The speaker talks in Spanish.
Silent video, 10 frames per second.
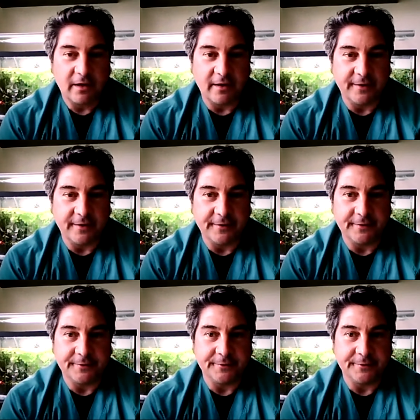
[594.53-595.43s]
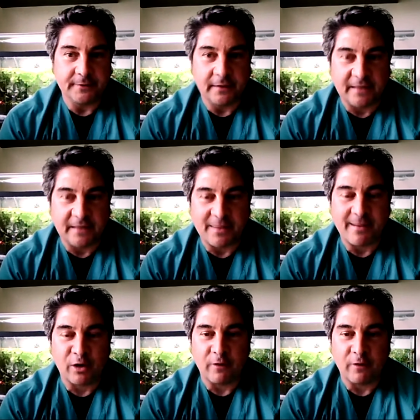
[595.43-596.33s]
eh, el tema
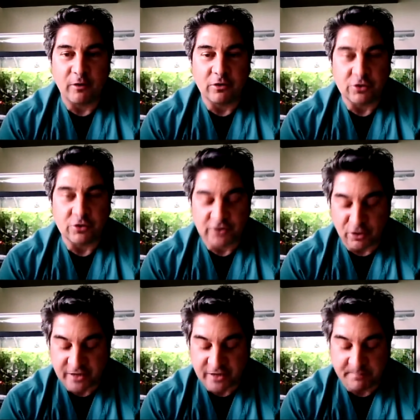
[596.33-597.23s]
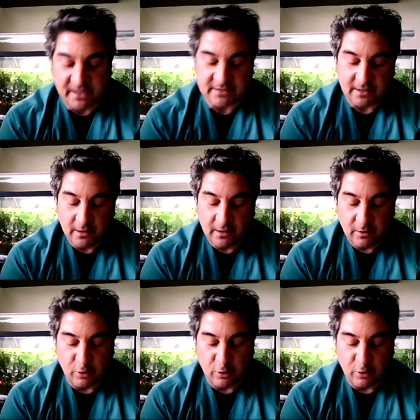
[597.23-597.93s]
de manejo de los, EPIs,